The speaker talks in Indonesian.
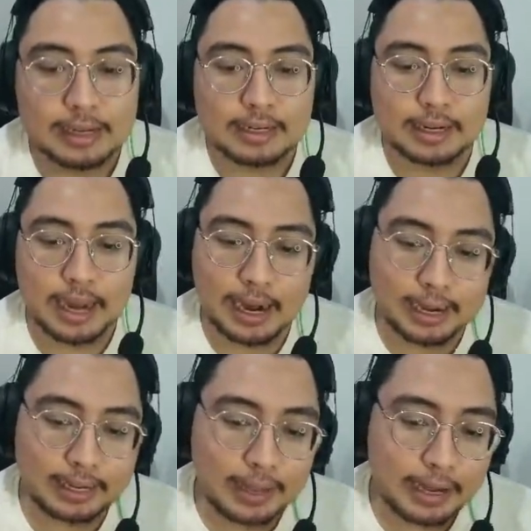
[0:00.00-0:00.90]

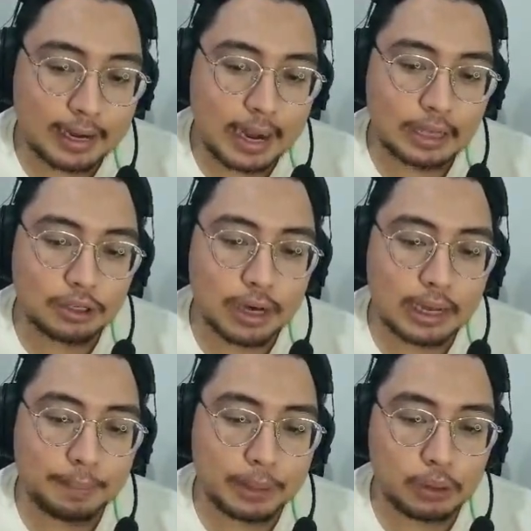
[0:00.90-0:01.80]
sekarang kita akan lanjut
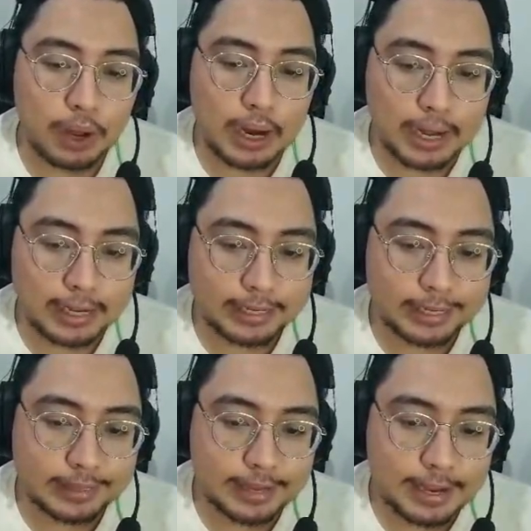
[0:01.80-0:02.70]
lagi petualangan
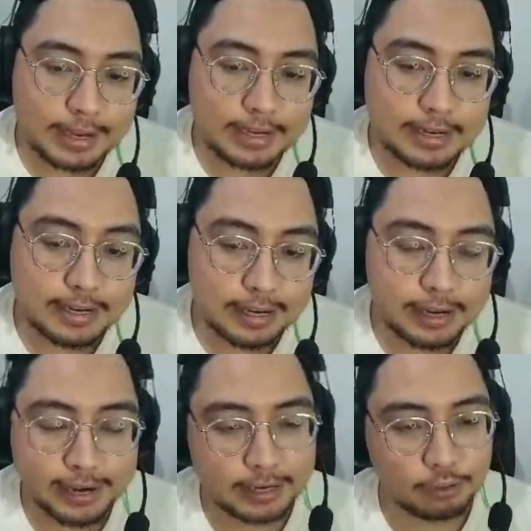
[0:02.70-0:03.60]
kita di
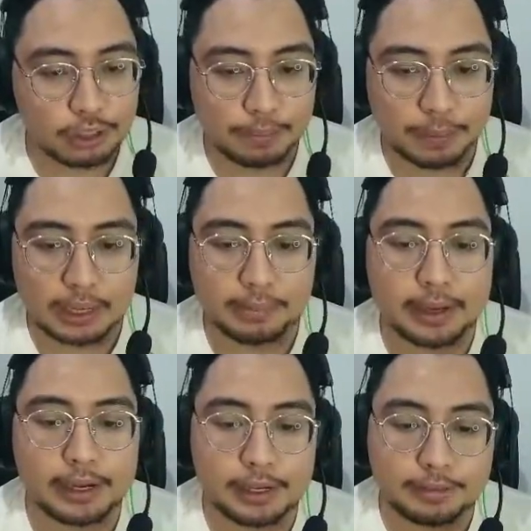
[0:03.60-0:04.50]
Dragon Quest yang pertama
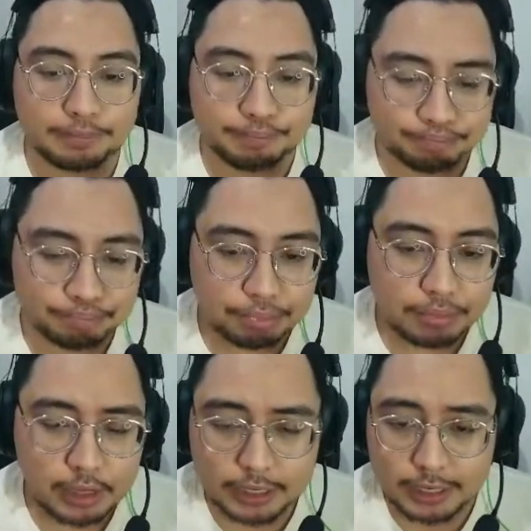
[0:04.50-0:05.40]
ini.
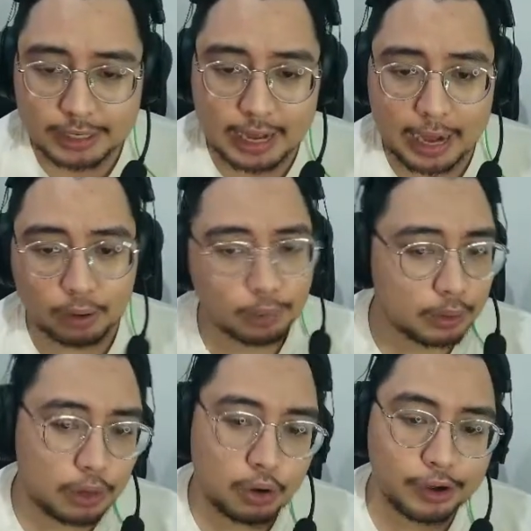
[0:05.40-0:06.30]
Jadi
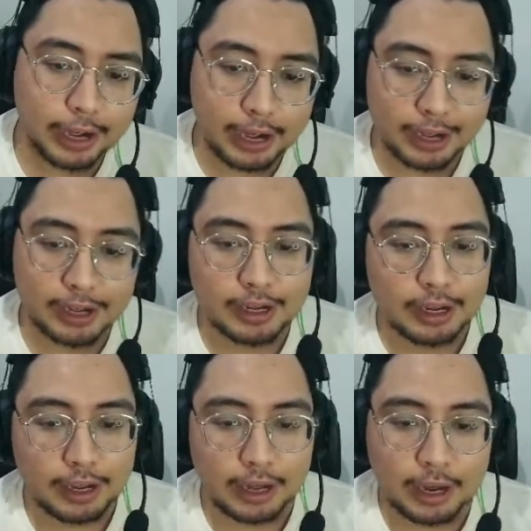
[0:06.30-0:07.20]
equipment udah oke, okay,
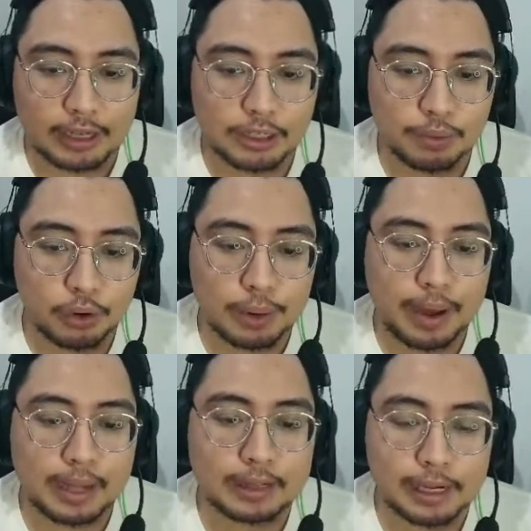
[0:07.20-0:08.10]
ya kan? Semuanya udah
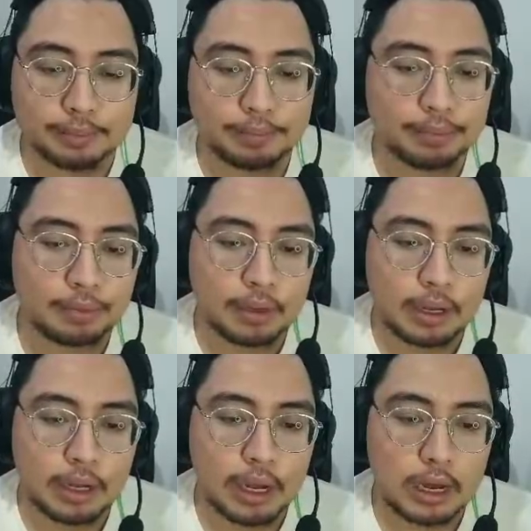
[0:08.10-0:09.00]
mantep.
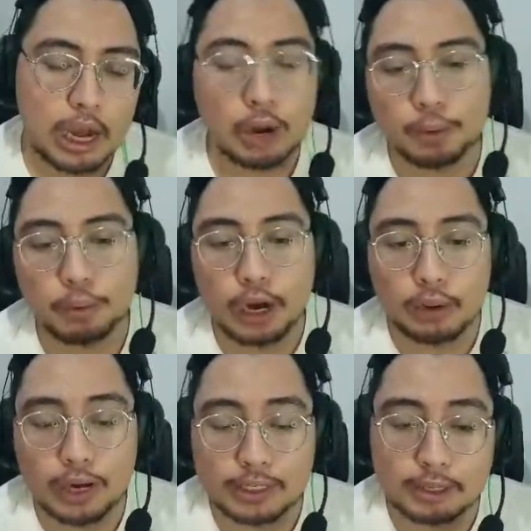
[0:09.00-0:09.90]
Uh, kalaupun boleh
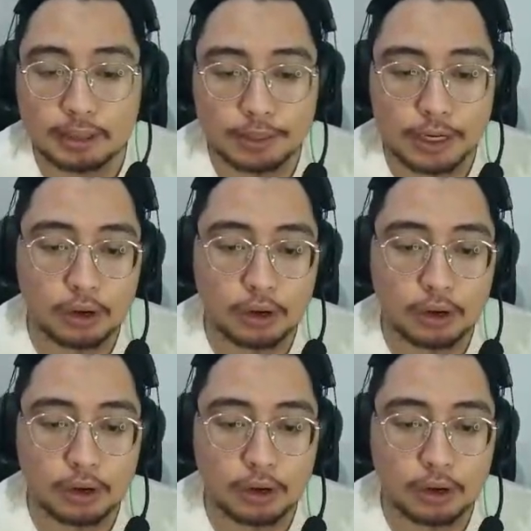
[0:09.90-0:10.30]
gue kasih tips ya